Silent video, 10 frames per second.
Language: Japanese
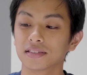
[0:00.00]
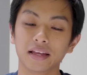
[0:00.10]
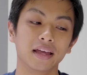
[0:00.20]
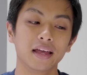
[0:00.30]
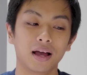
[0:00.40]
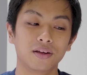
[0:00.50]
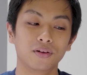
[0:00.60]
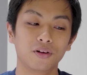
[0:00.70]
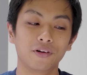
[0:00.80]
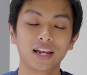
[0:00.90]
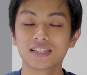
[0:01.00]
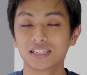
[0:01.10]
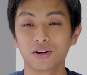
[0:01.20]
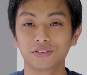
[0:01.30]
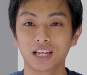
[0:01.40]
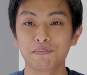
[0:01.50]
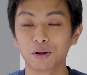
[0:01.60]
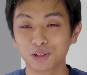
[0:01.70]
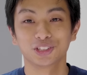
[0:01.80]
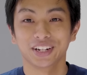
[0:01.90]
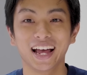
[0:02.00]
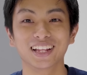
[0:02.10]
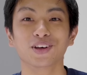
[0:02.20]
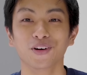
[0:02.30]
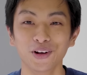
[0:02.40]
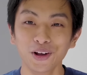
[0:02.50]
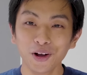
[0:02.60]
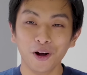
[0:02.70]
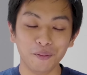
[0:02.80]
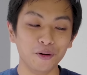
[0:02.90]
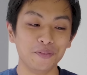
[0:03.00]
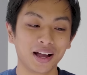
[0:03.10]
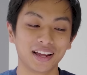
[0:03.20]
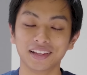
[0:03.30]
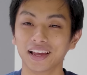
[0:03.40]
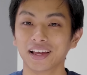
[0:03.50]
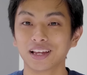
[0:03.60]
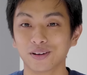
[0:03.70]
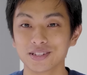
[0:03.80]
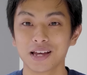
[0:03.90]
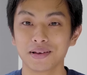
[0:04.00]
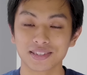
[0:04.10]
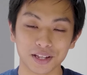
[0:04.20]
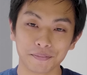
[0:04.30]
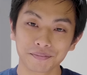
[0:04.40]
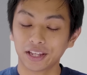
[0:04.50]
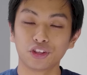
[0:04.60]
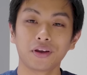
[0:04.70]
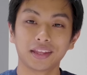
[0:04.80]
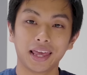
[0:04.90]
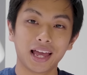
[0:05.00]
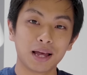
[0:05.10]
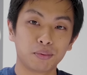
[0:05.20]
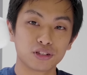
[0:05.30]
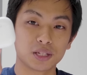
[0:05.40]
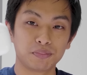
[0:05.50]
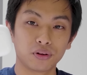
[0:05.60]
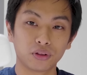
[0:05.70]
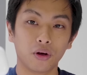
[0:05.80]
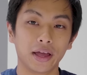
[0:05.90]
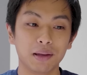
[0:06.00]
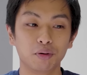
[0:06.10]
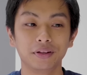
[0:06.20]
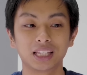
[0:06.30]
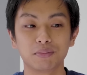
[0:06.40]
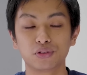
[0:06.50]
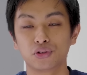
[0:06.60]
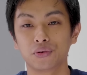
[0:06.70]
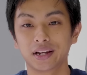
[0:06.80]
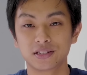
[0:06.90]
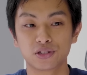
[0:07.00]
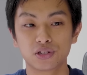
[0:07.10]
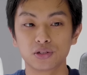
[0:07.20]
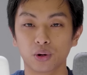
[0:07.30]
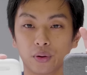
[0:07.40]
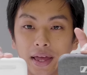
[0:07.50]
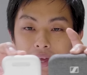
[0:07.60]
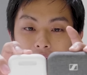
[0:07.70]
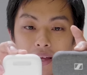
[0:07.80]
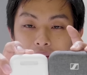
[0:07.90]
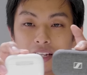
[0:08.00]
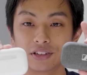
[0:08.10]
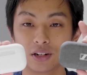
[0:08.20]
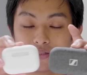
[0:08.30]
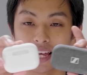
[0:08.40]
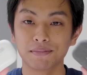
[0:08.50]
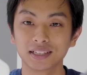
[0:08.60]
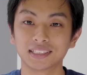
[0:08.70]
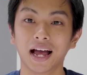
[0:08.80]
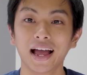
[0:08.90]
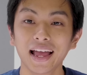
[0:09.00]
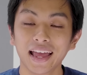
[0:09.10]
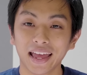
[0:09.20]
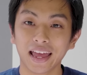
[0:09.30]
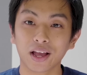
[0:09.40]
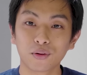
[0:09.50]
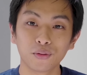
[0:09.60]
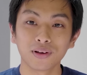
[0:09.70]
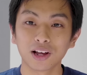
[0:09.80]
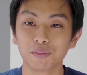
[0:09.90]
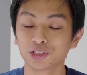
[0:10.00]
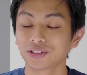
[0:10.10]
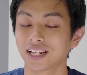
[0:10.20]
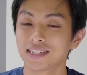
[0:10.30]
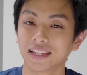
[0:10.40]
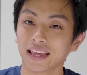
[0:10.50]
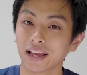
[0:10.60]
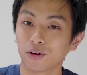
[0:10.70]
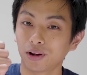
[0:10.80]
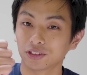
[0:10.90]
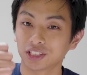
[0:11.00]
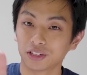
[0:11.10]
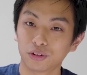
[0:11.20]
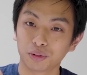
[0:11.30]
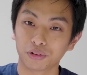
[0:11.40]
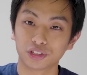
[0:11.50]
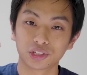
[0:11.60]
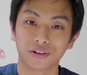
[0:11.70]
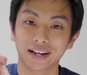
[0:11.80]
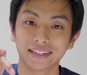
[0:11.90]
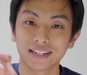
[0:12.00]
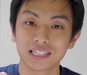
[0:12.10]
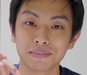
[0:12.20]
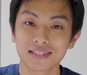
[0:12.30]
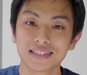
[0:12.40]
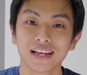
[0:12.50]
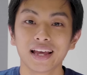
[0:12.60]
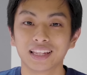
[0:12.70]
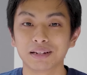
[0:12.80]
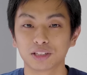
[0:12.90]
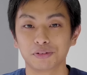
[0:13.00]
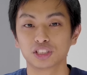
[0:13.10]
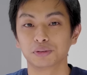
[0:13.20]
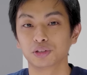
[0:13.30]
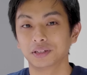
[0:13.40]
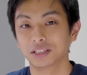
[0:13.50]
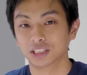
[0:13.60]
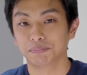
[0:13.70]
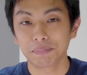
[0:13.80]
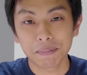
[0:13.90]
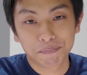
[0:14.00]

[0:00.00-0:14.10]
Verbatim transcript: ね、あ、あのー、ワイヤレスイヤホンってやっぱ面白いなと思うばかりでございます。えというわけで AirPods Pro と、えー、Momentum To w i r e s 2の、えー、企画でございました。えー、この動画が面白かったらぜひ高評価とチャンネル登録もよろしくお願いいたします。ではまたお会いしましょう。バイ